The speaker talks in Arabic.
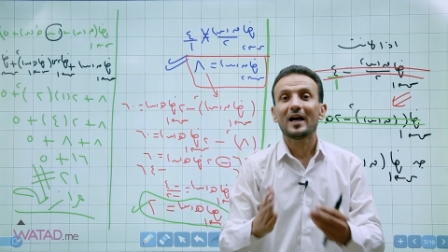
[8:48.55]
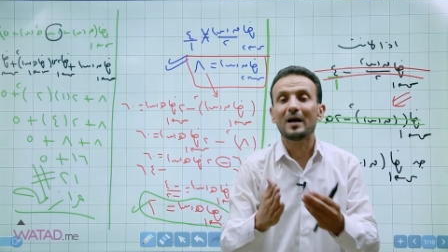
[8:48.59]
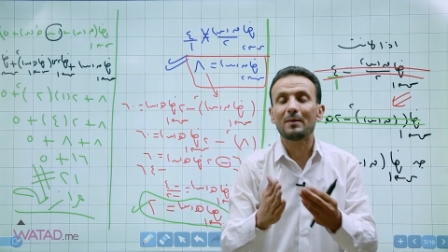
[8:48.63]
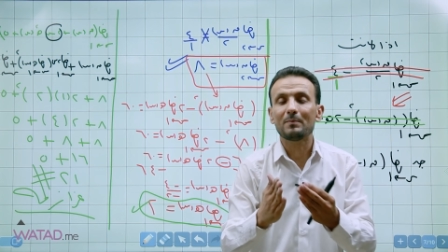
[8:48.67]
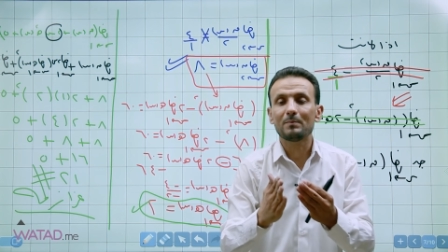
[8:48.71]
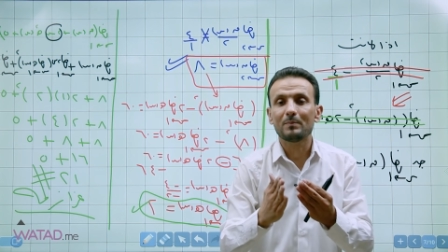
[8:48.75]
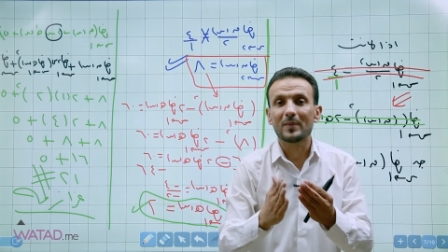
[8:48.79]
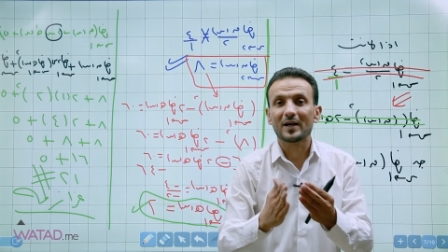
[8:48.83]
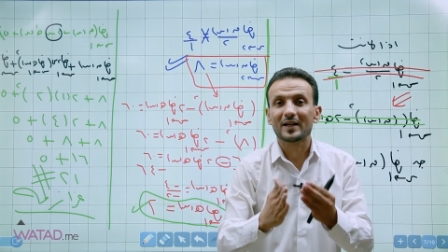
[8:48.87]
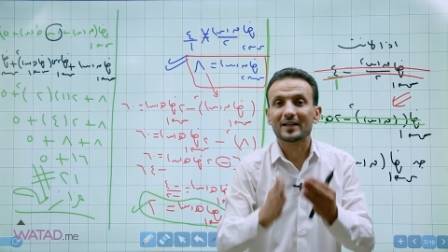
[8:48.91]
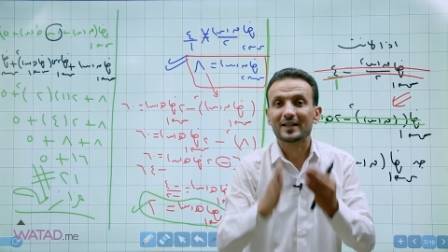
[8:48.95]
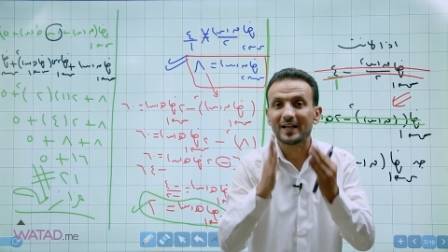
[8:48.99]

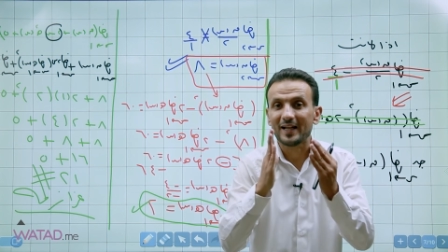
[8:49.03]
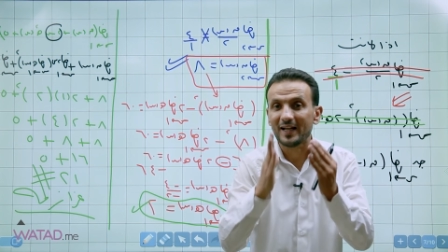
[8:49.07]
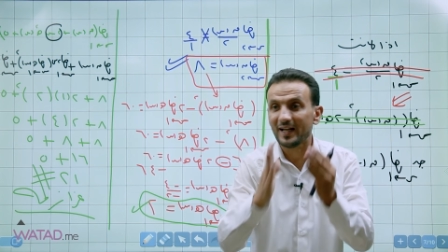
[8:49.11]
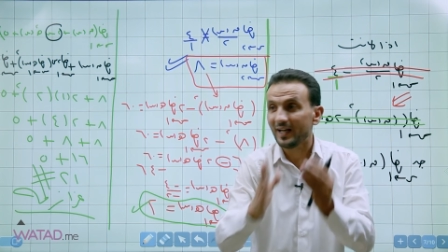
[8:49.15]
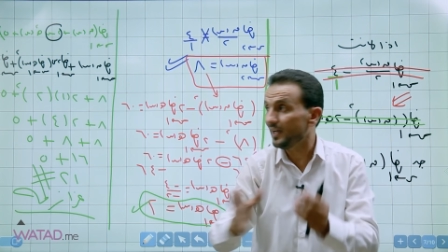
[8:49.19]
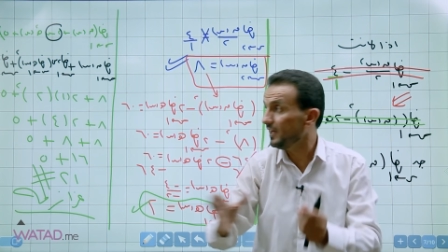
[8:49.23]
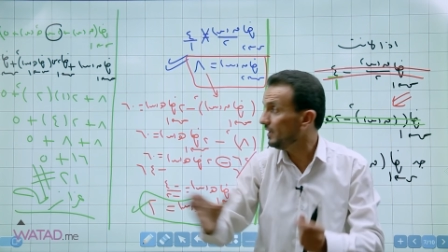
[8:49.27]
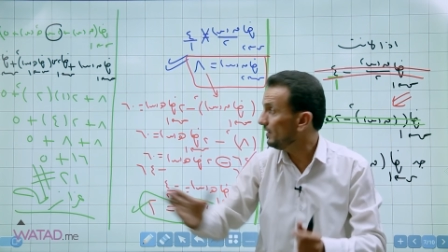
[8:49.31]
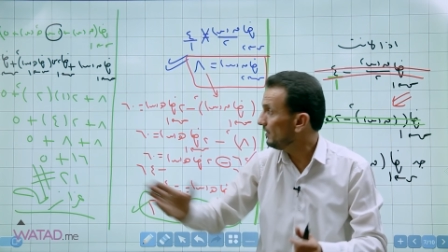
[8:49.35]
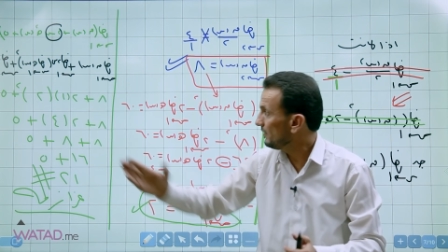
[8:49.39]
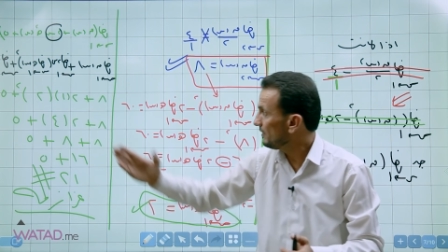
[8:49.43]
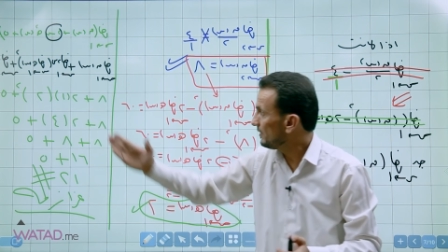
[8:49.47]
أما
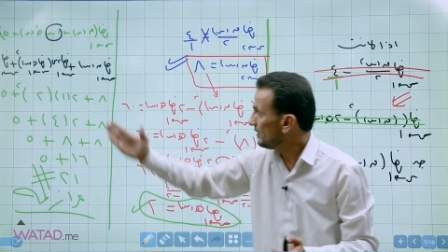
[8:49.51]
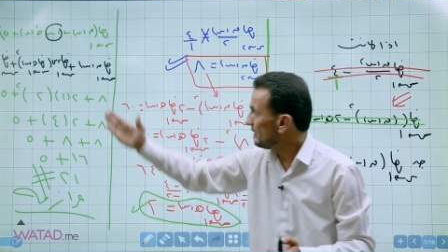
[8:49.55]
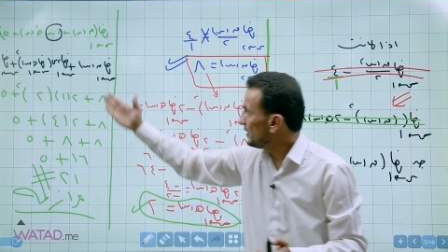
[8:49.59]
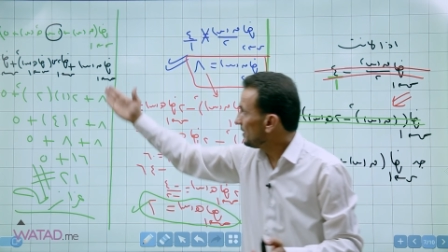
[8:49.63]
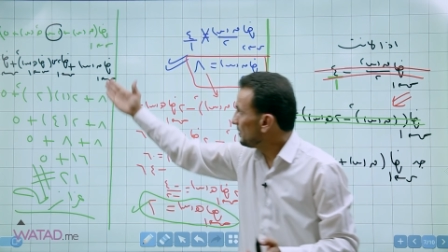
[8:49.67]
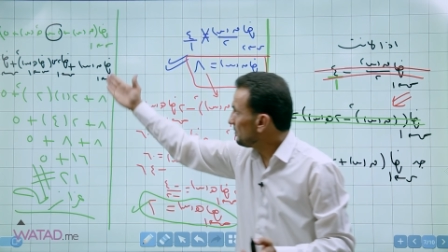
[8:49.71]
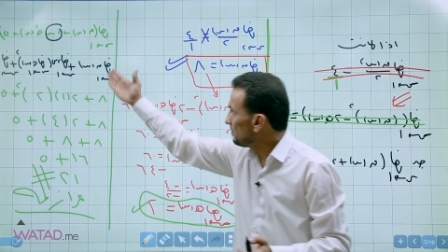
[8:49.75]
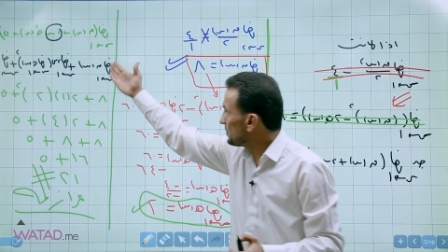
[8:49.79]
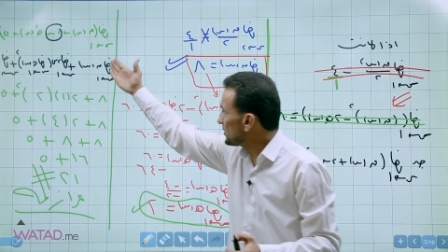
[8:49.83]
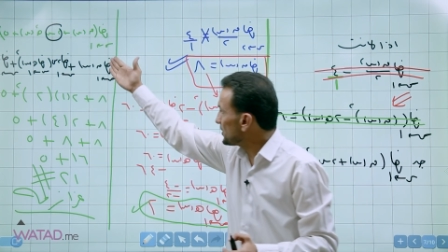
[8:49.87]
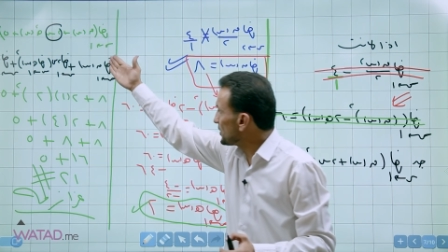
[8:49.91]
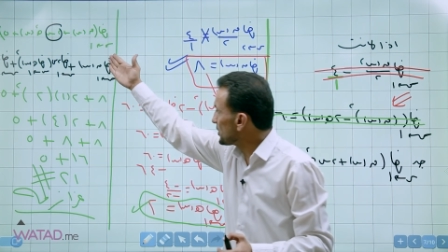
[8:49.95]
كحل
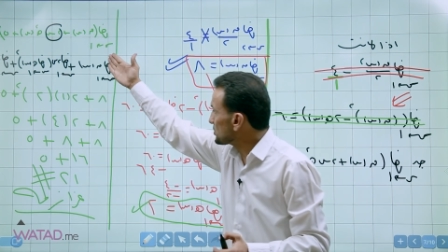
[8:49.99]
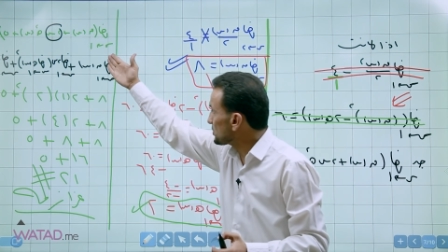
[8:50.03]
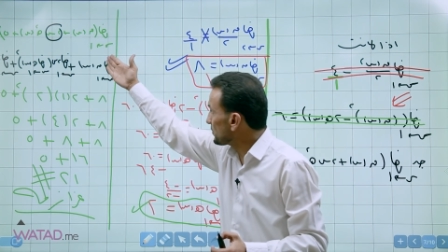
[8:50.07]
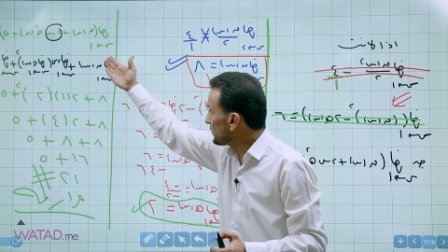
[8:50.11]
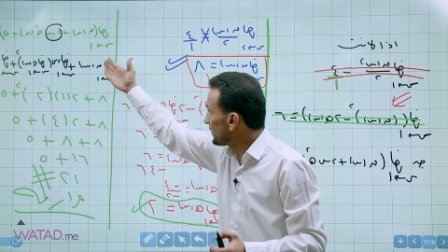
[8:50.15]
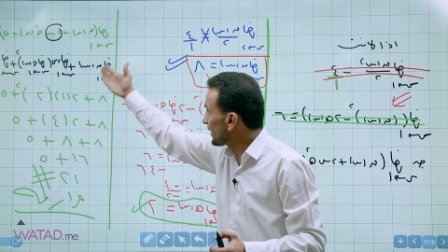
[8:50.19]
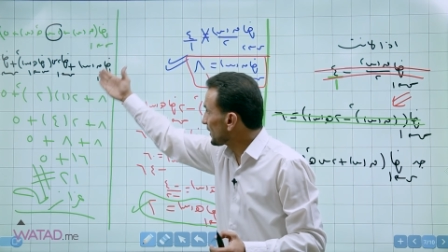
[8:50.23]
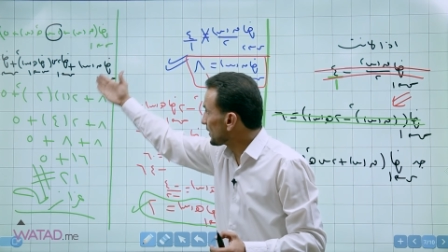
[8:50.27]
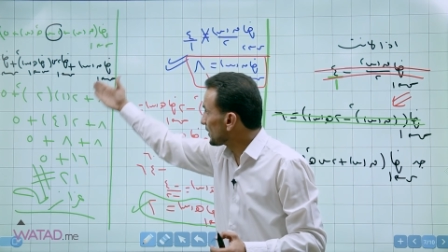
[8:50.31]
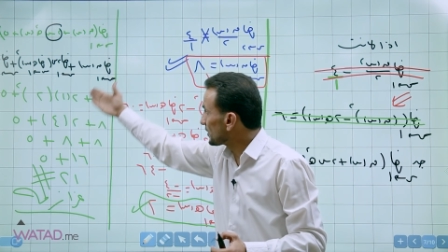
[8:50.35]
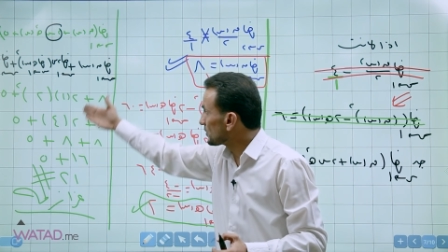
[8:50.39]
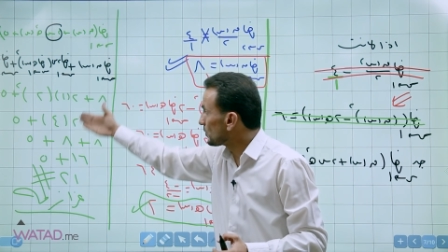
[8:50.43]
بدي
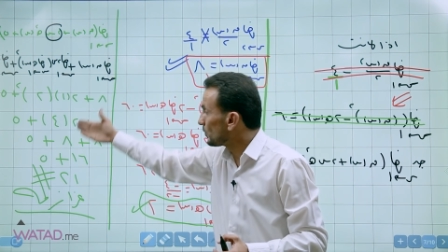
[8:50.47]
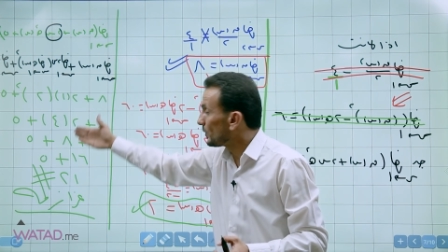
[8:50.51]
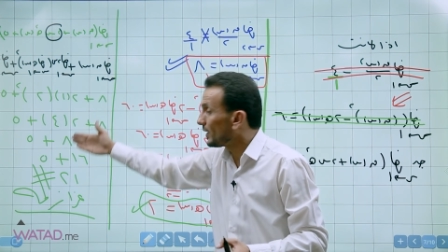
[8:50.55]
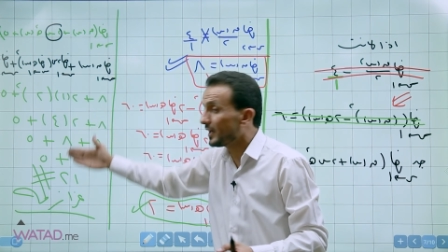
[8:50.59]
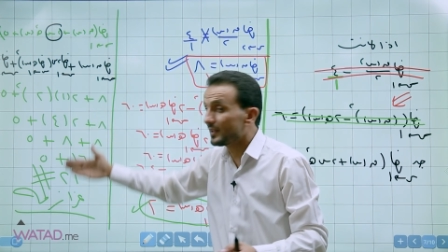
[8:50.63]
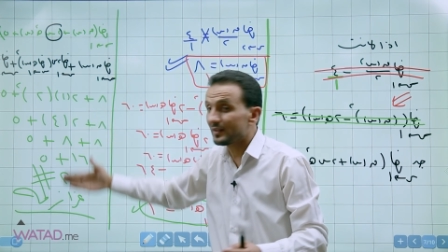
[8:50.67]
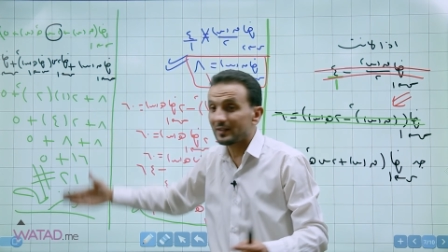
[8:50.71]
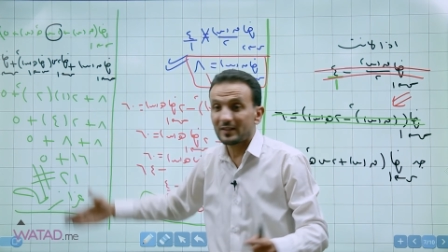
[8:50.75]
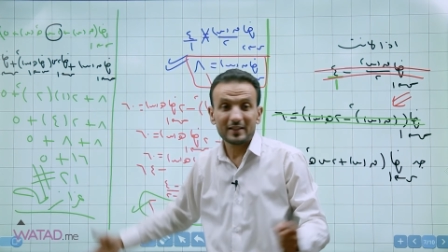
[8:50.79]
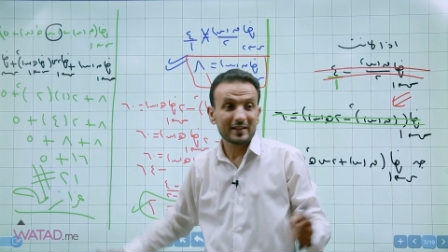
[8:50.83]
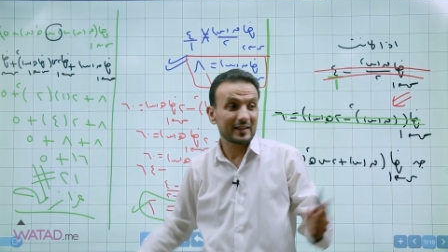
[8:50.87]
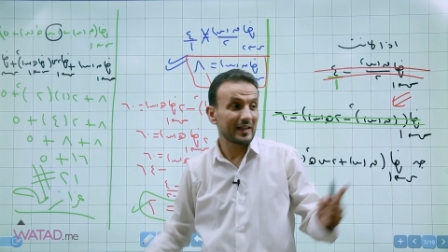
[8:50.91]
أشوف هاي
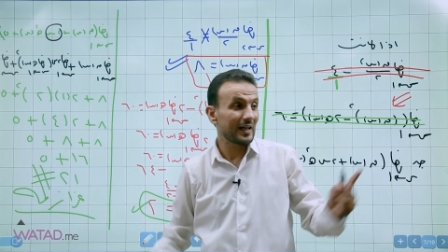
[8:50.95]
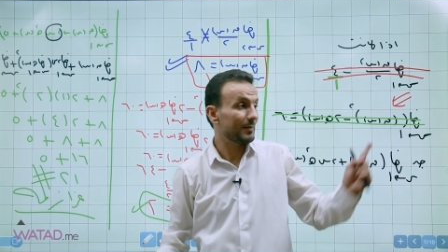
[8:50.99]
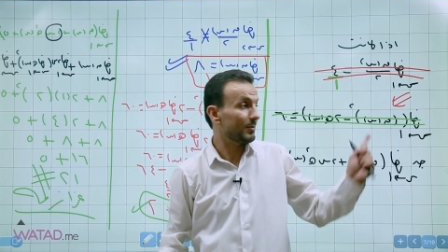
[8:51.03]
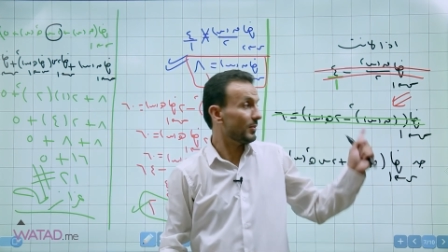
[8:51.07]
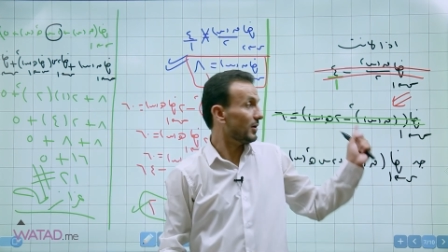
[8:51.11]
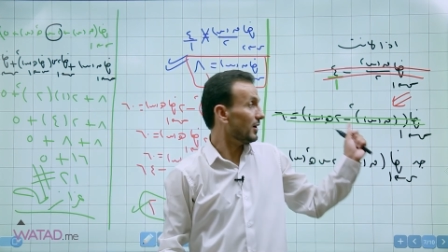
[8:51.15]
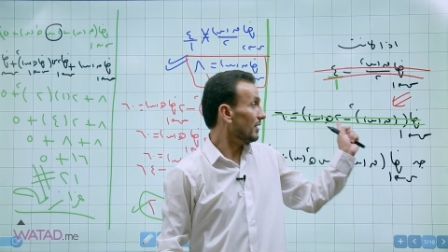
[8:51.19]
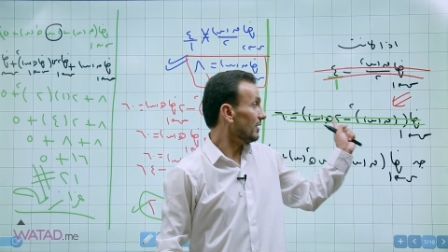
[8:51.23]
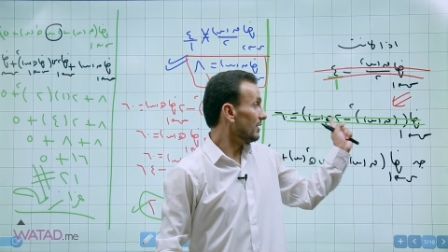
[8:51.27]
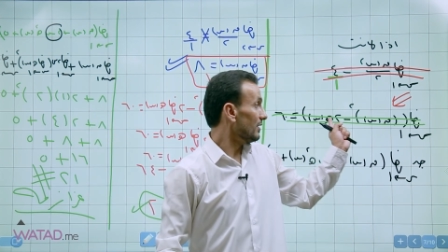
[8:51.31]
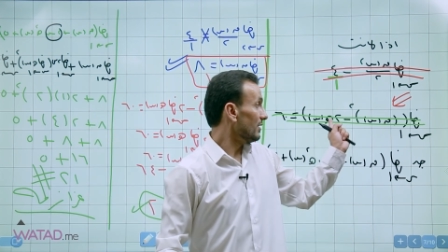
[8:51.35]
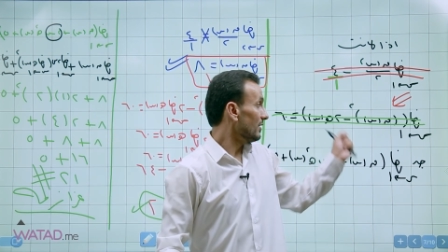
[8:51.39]
الخطوات
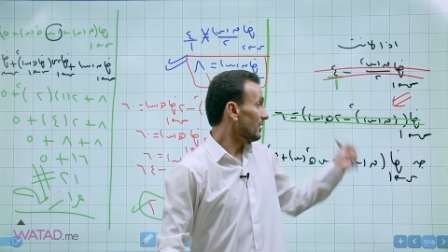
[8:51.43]
كاملة